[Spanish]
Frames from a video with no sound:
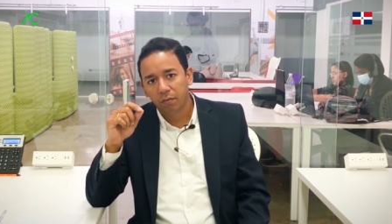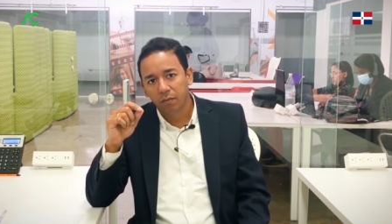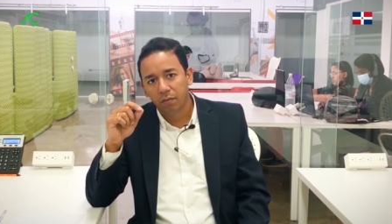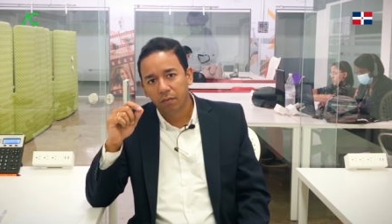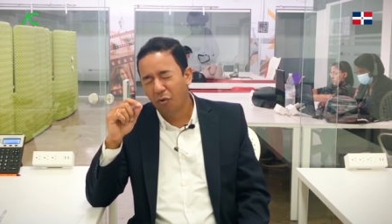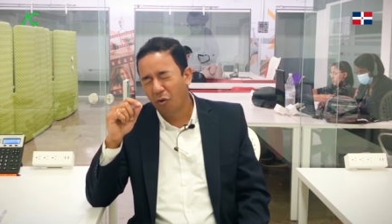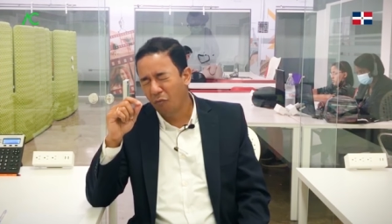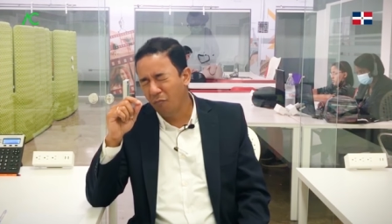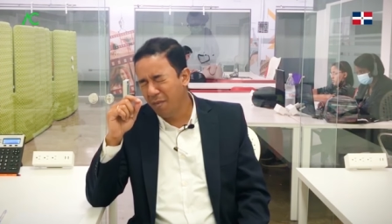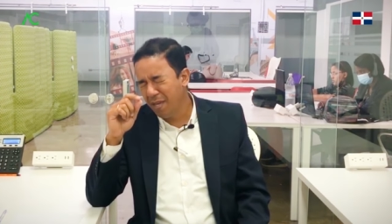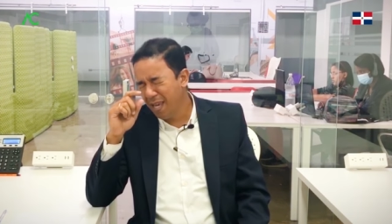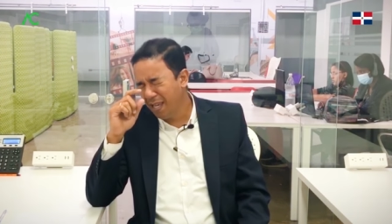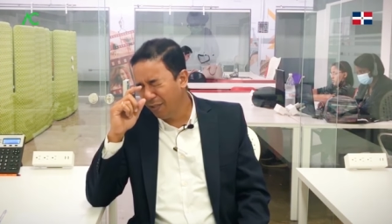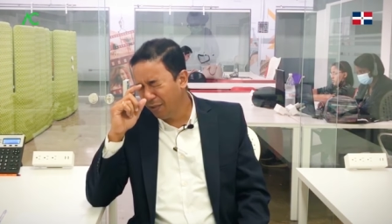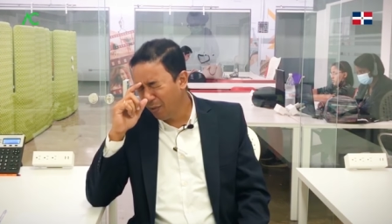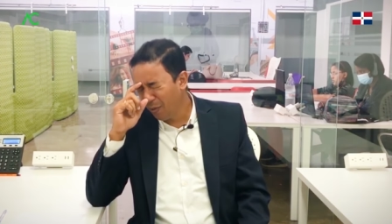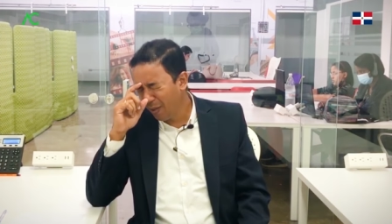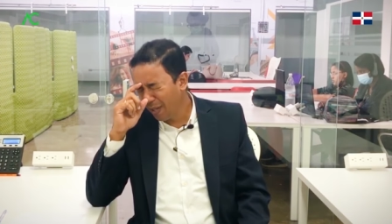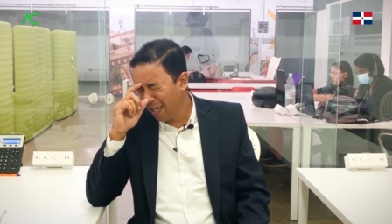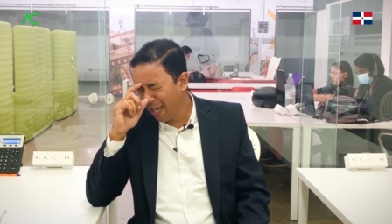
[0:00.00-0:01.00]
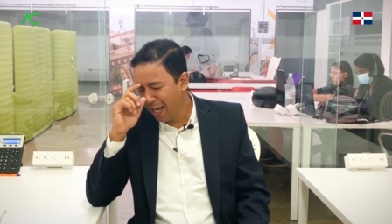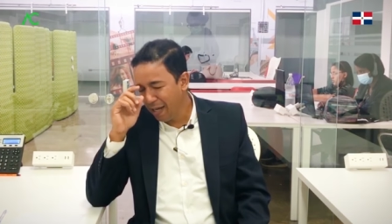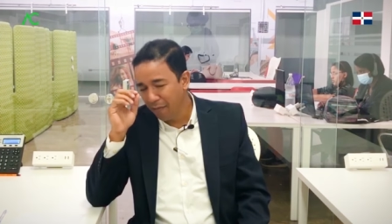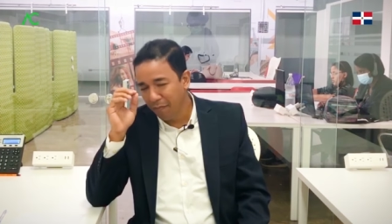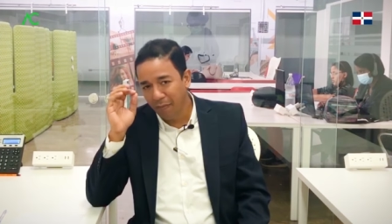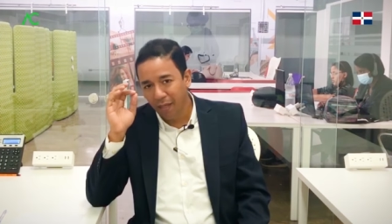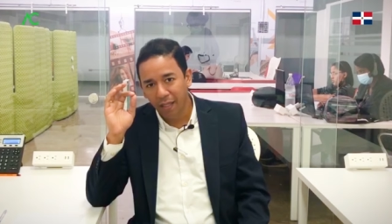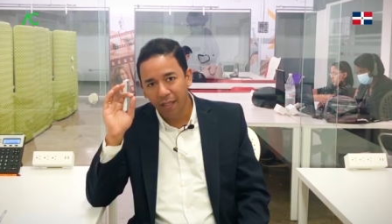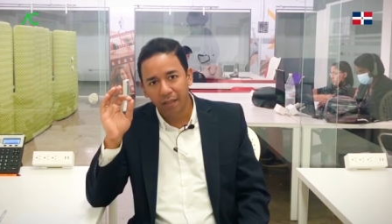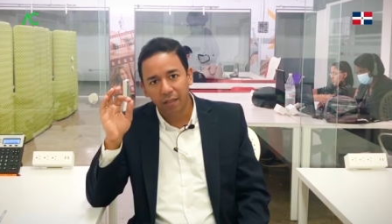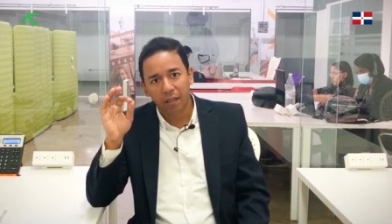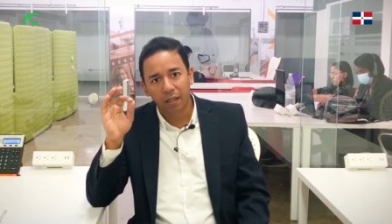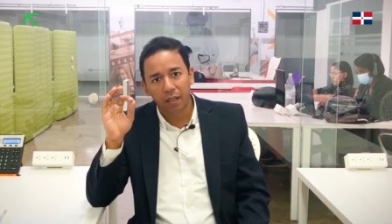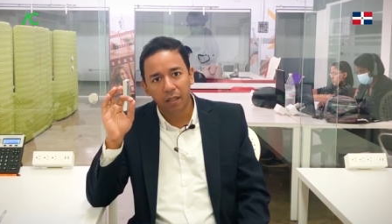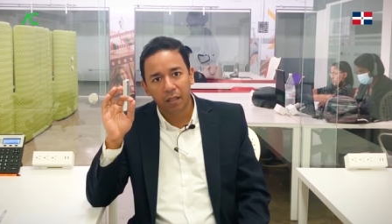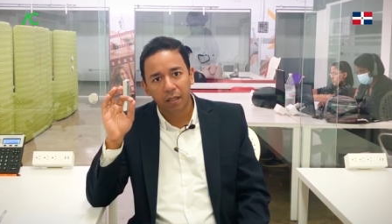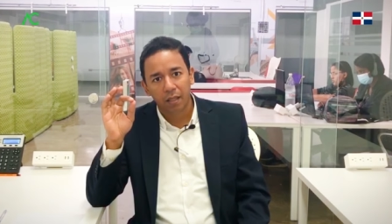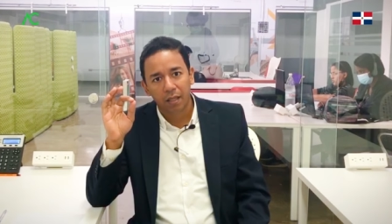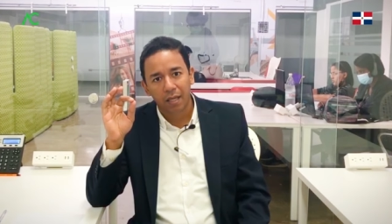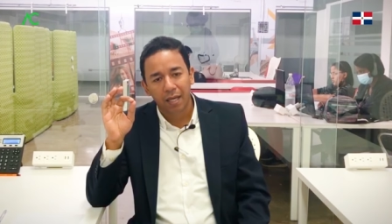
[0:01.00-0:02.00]
Y comienzo
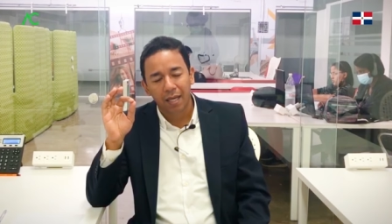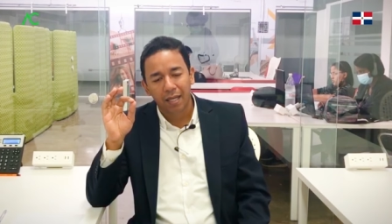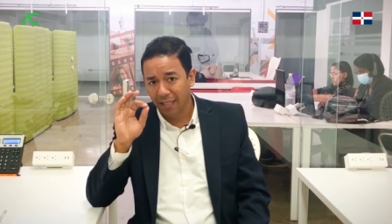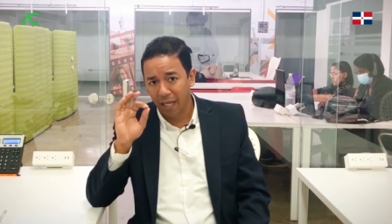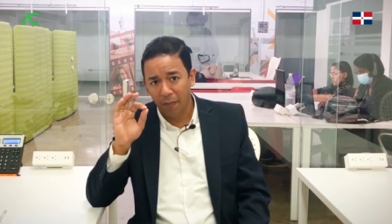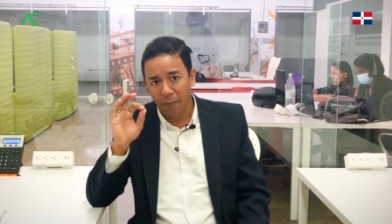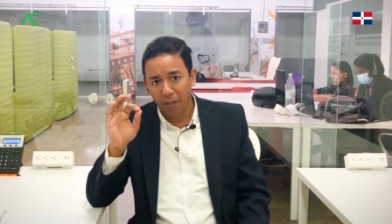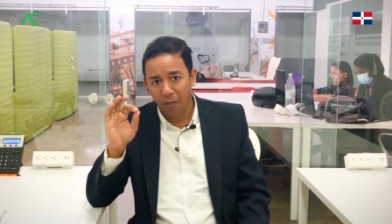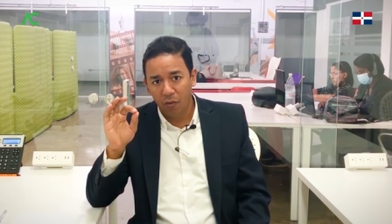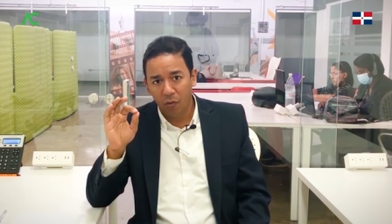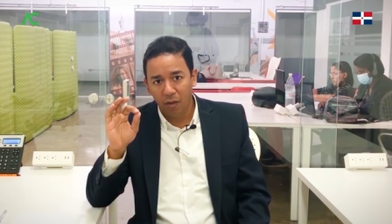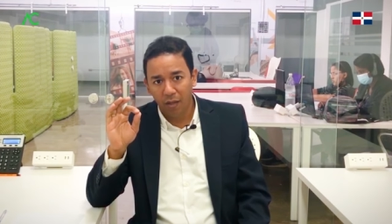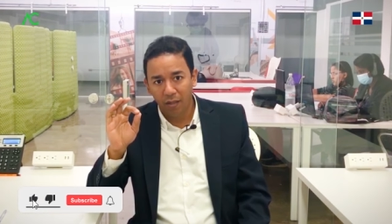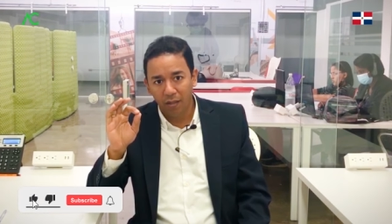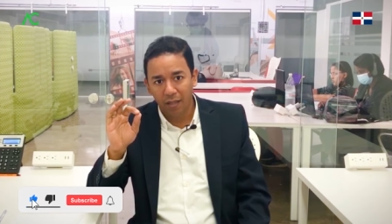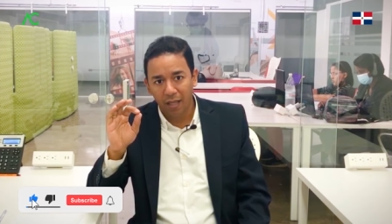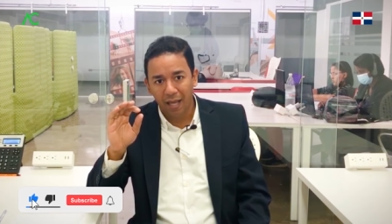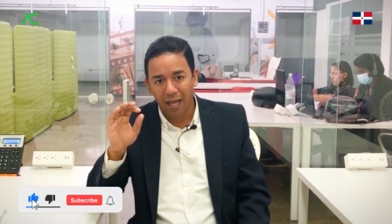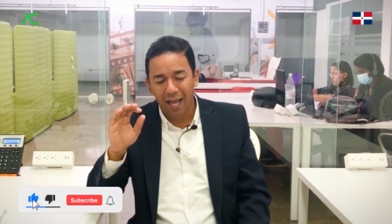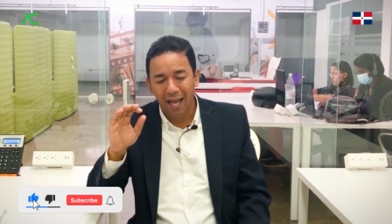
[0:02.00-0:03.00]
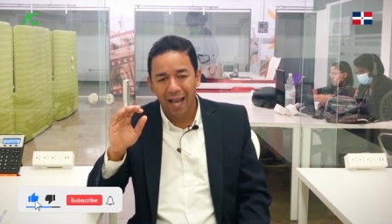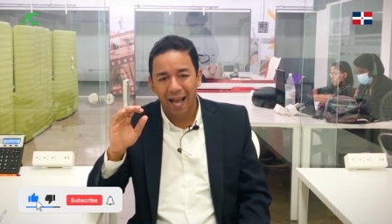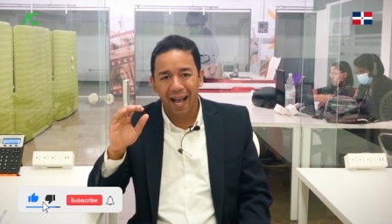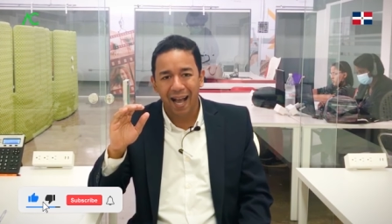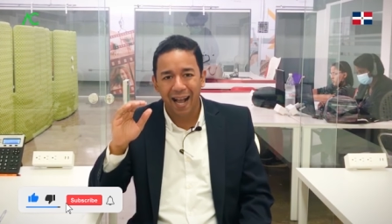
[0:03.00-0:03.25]
realmente, sin darme cuenta,